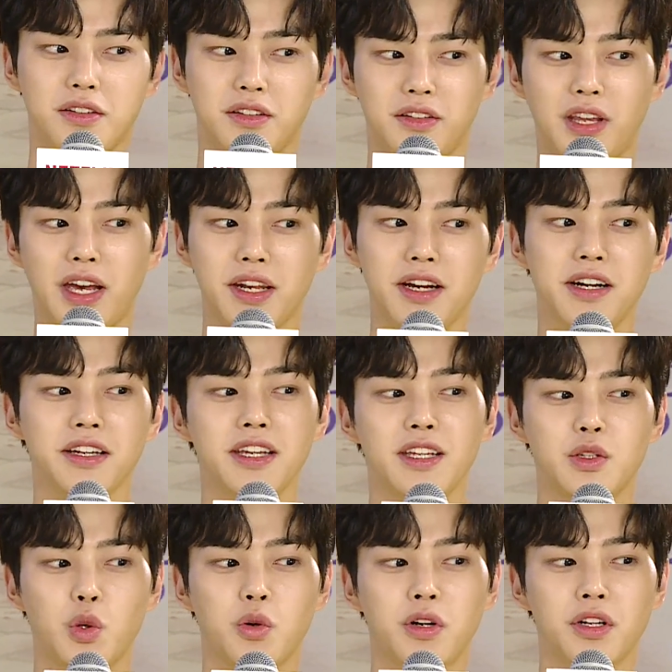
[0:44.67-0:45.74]
사랑해
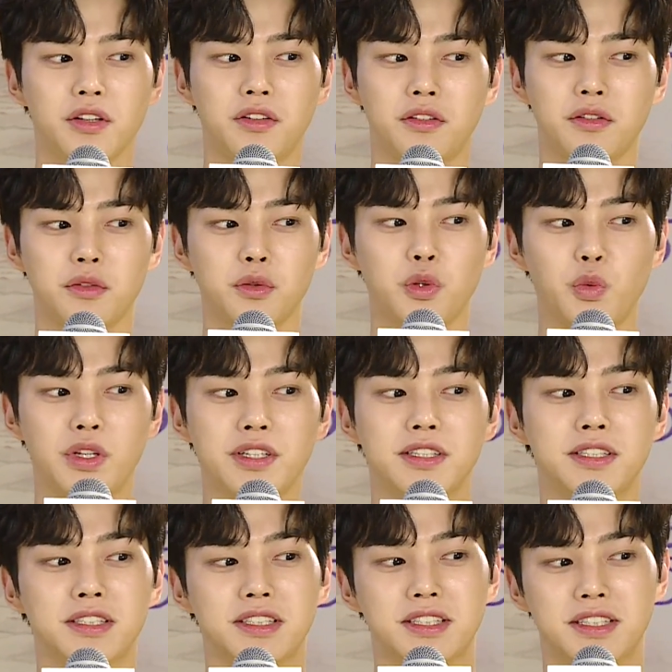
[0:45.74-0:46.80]
총알 쓰고
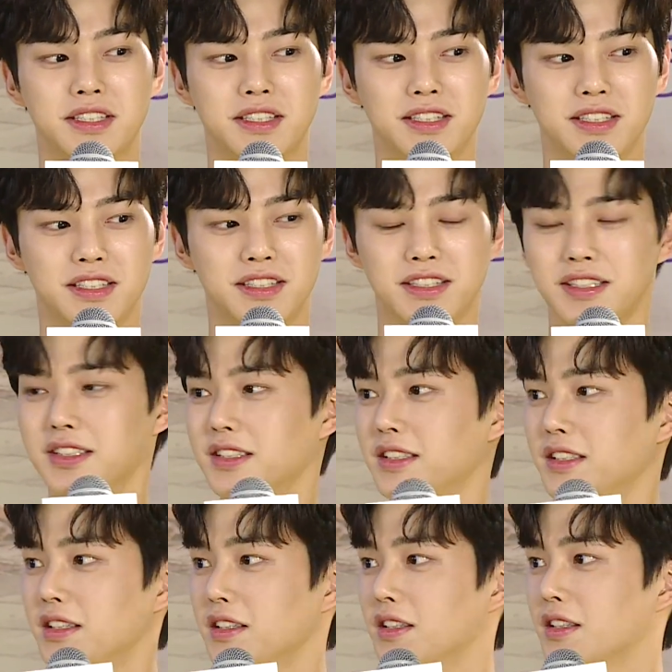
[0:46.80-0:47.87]
윙크. 어.
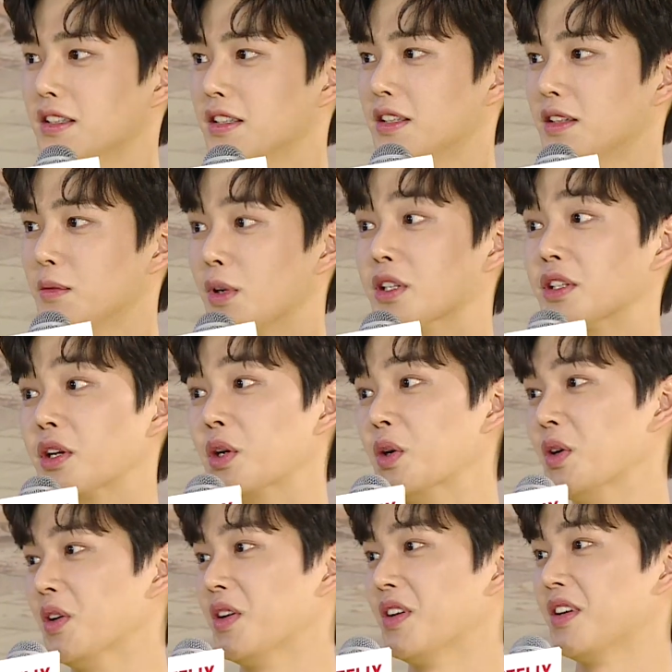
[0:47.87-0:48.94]
아. 맞아요?
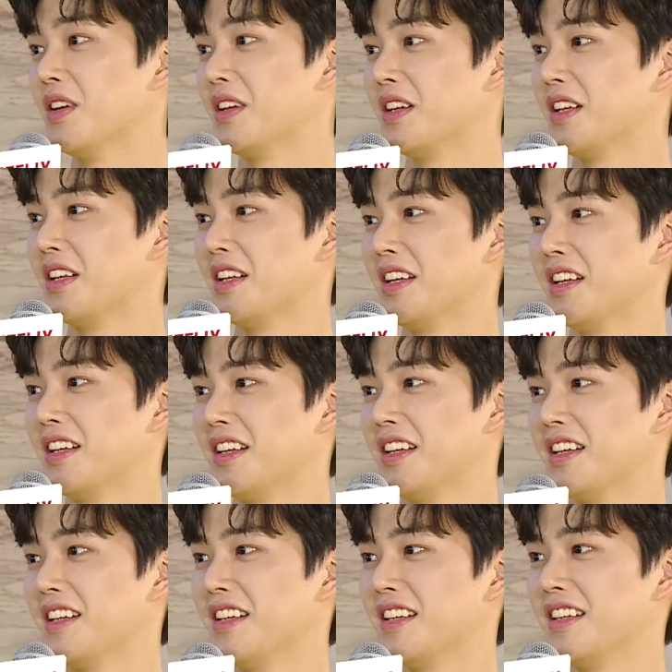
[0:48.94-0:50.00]

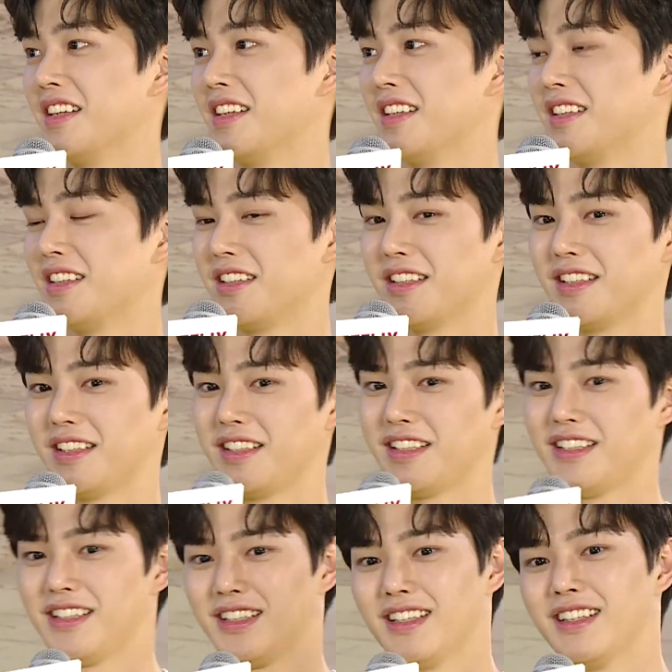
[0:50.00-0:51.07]
해 주시겠습니까? 그
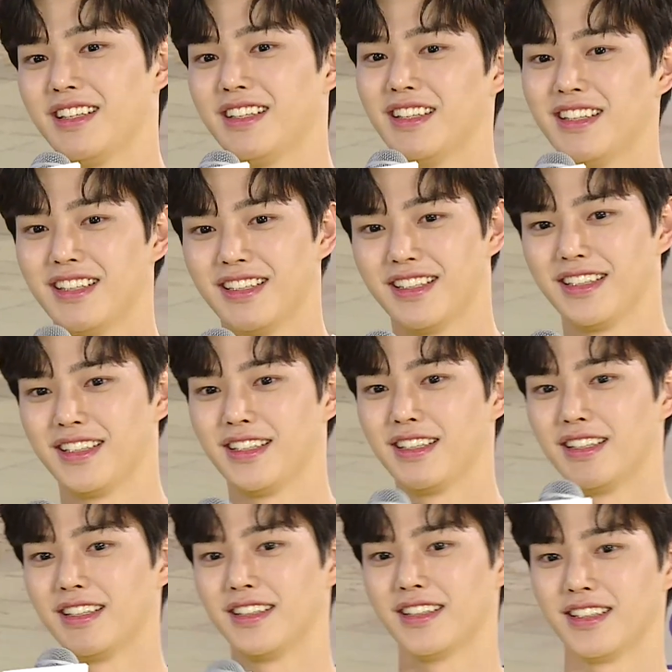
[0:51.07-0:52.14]
미션까지
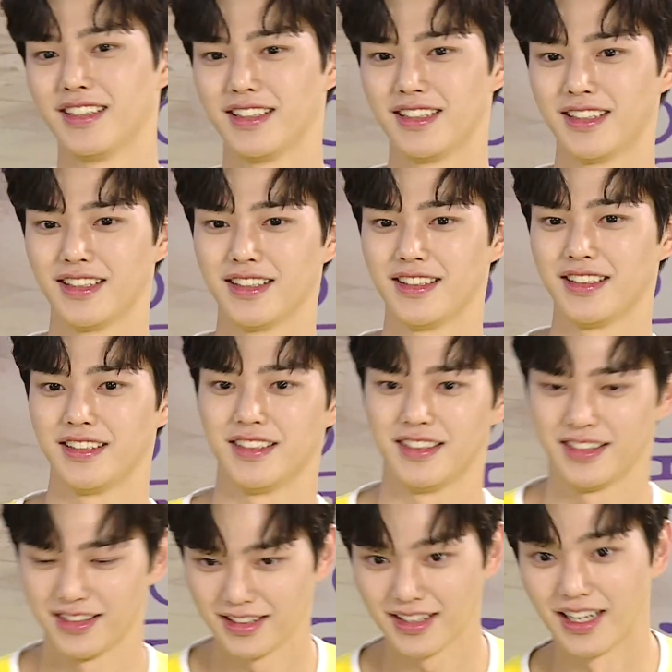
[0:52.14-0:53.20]
해야만
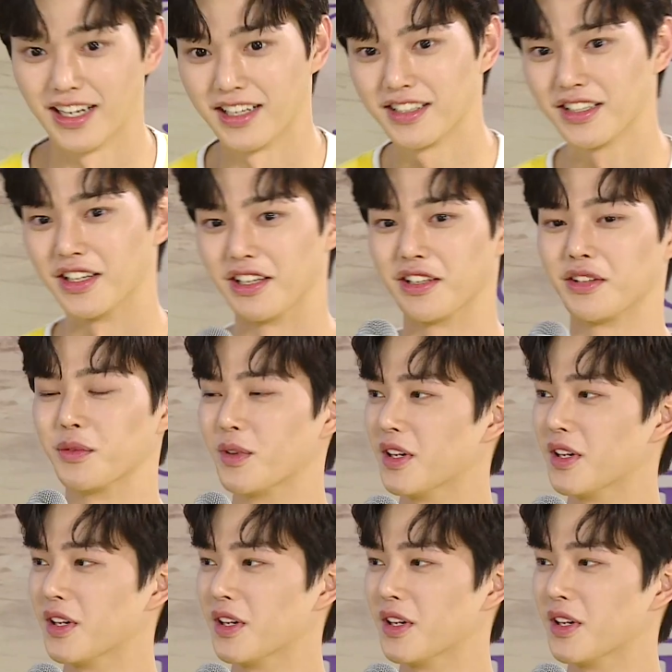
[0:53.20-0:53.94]
알겠습니다.